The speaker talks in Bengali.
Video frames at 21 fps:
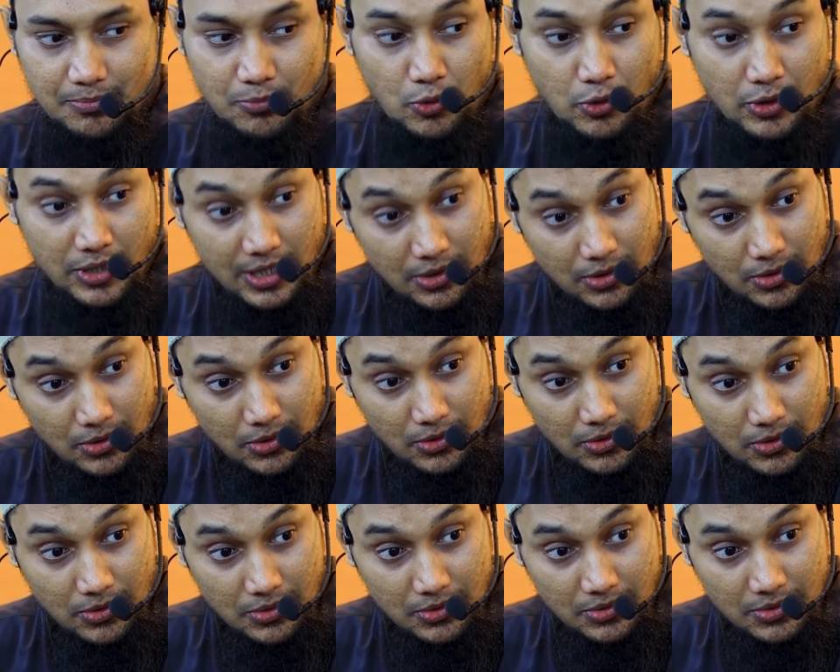পনেরো
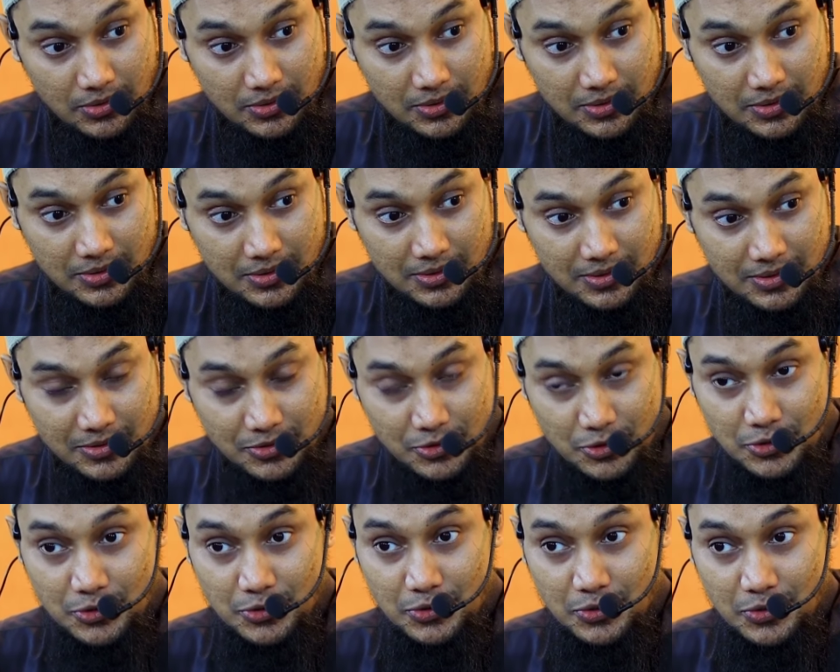
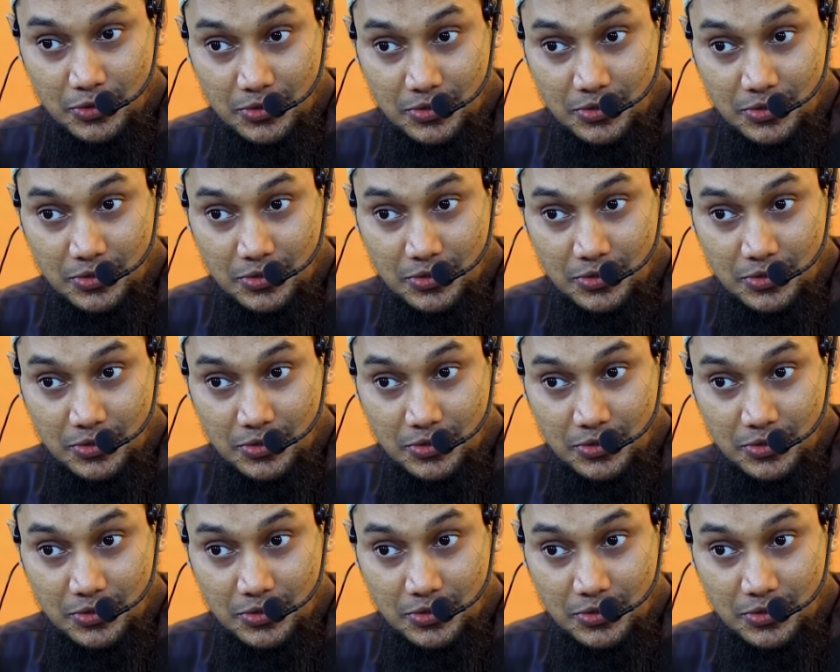চোদ্দ